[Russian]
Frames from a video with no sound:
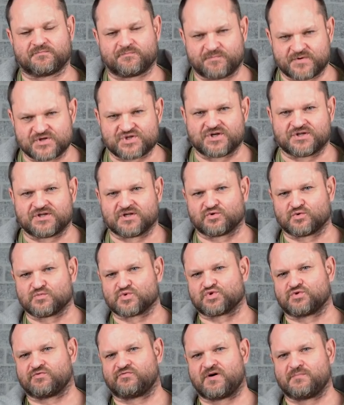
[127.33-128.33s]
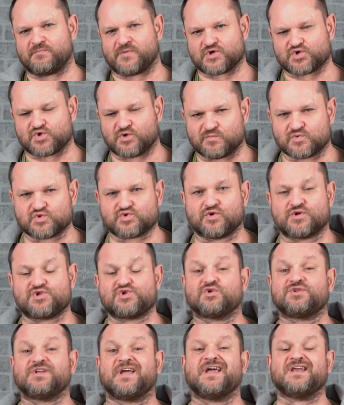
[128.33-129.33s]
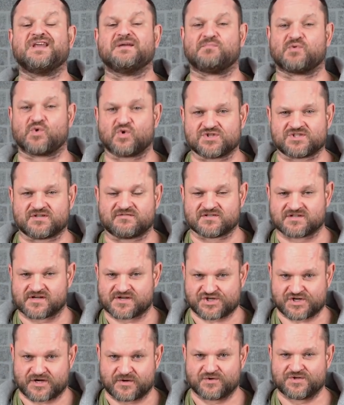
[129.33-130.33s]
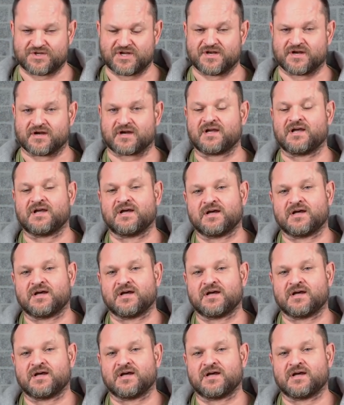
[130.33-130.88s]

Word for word: пишите о том, что вам пришел пустой отчет, и они просто возвращают денег.